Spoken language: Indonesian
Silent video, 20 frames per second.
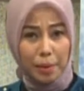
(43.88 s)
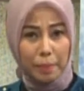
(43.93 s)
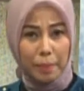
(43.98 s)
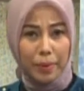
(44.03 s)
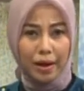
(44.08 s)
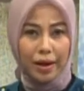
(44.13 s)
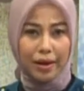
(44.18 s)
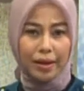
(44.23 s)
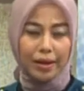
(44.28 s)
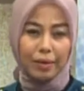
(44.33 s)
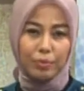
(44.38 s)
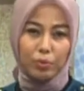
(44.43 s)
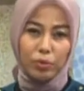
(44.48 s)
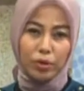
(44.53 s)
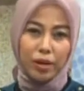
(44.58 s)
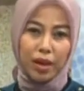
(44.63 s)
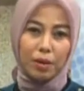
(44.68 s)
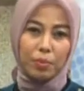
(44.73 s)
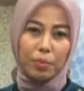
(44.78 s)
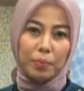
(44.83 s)
peran
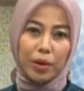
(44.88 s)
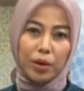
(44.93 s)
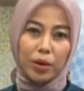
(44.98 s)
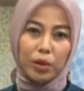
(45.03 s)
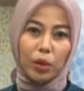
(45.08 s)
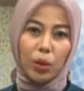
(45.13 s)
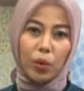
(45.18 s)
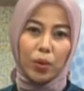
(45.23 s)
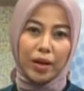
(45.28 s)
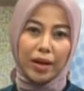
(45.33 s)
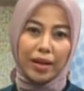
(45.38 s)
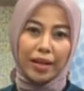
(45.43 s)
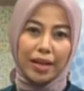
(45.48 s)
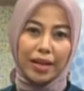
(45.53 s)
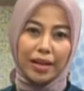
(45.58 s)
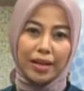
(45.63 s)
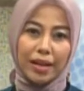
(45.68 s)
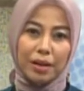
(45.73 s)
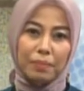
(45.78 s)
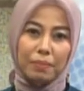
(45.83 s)
ibu dalam membangun
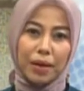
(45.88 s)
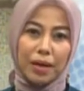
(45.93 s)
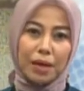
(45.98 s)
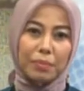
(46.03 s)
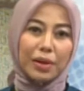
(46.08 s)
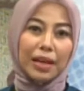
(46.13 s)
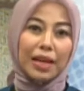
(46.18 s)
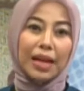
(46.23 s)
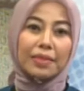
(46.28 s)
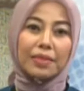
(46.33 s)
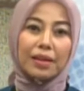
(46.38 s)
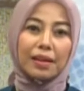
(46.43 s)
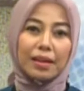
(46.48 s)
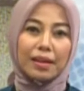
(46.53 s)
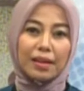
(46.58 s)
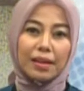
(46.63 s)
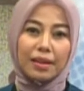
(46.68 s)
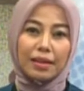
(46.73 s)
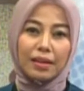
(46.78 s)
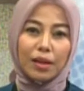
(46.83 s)
keluarga dan bagaimana
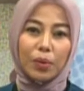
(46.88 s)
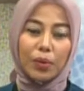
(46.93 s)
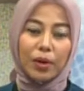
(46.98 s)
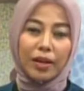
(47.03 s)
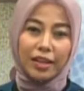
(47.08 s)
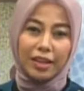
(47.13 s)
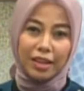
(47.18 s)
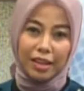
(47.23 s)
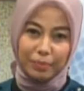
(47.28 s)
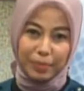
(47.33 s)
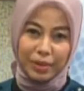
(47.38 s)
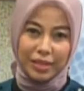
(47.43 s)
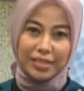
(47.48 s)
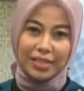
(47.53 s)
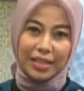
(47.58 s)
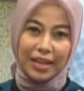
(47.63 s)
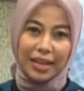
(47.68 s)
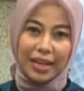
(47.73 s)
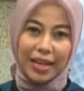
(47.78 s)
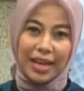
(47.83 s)
kaitannya dengan keluarga
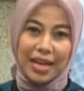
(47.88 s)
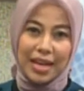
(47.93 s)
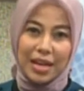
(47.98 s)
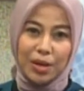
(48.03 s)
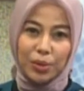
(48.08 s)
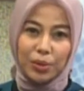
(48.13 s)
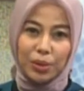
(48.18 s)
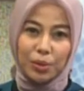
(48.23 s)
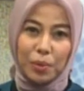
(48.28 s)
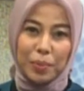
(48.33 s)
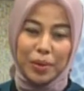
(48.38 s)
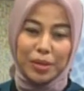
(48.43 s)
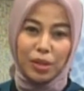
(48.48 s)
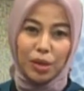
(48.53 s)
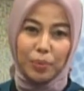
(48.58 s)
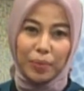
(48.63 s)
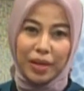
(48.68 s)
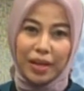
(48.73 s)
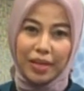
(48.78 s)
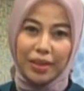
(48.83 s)
berencana. Untuk membahas
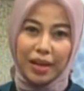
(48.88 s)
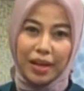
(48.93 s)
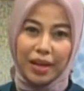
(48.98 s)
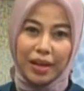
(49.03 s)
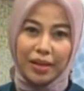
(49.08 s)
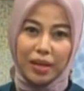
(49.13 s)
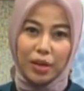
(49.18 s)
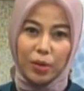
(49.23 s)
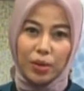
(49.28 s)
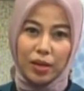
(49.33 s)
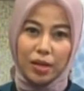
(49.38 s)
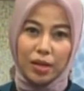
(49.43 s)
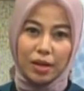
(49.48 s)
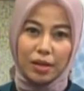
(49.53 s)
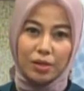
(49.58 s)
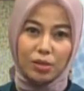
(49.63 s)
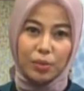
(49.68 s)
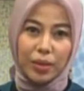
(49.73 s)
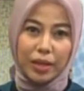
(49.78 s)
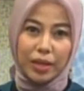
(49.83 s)
topik ini telah hadir dua
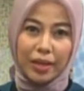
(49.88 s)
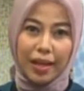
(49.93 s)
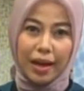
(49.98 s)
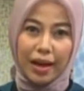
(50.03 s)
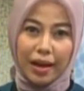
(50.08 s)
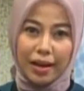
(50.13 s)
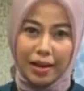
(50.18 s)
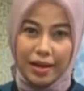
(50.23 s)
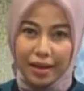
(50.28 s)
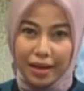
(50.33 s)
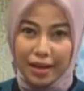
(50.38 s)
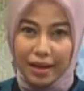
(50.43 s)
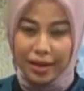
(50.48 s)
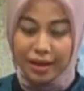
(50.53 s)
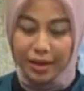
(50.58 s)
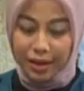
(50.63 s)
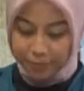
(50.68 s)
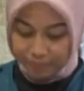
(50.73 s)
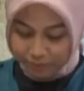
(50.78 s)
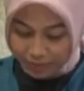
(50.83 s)
narasumber kita
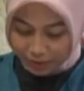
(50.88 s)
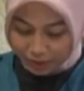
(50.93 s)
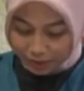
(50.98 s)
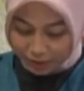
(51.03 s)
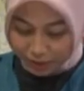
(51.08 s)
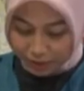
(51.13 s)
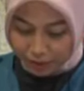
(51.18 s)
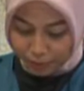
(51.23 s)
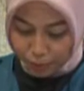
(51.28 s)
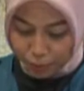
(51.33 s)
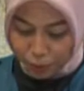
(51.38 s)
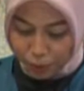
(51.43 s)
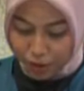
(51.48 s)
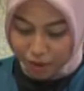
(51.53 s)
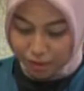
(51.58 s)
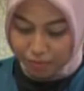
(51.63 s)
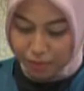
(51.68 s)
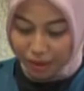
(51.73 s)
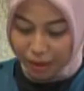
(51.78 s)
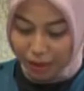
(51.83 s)
ada Ibu
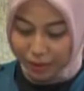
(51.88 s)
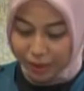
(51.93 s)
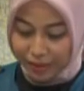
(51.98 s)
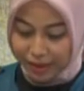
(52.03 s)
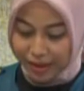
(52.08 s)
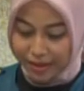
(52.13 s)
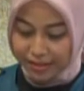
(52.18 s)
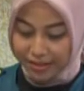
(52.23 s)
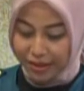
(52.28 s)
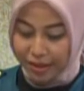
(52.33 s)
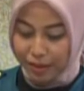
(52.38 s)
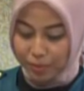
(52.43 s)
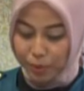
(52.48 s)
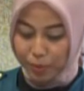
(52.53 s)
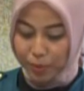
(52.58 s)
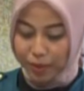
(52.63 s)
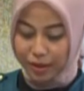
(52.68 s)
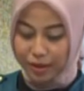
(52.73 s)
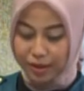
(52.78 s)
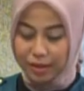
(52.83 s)
Kemalawati Esa yang
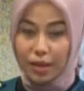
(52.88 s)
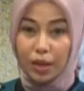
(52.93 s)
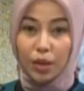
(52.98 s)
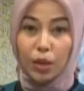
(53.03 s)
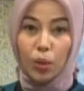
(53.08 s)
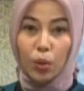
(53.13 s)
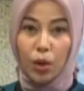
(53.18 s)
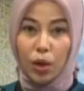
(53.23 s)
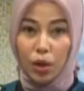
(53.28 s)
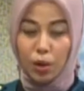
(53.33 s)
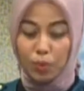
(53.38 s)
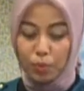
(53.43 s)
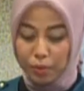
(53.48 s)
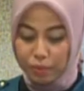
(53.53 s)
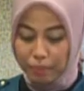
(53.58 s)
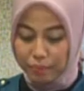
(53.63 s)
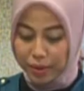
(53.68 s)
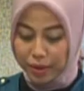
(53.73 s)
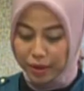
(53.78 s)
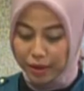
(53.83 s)
merupakan Ketua
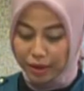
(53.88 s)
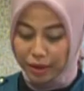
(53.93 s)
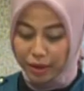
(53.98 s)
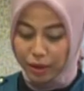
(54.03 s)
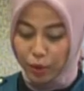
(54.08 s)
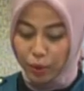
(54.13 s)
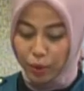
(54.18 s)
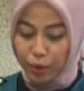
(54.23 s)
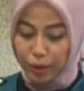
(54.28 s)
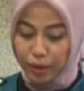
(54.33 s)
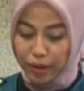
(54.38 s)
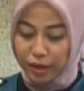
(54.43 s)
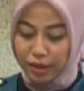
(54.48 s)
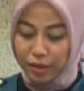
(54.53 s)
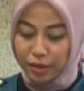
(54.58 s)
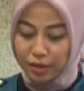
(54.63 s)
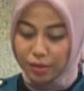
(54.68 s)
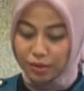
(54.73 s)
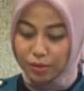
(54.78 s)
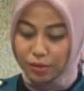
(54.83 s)
Umum BKOW
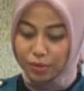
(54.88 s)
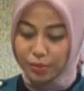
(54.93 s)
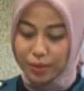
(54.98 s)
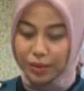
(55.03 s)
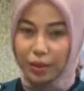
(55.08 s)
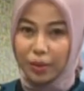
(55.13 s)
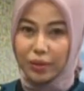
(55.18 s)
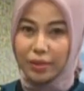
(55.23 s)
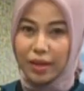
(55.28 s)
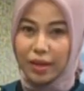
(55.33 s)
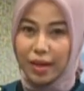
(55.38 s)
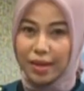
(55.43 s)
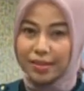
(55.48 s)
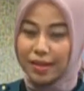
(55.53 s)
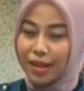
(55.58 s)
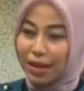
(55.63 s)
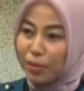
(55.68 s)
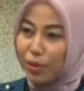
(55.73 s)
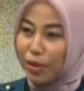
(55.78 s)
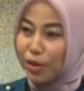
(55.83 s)
Sumatera Utara.
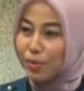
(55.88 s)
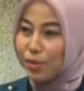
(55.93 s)
Assalamualaikum,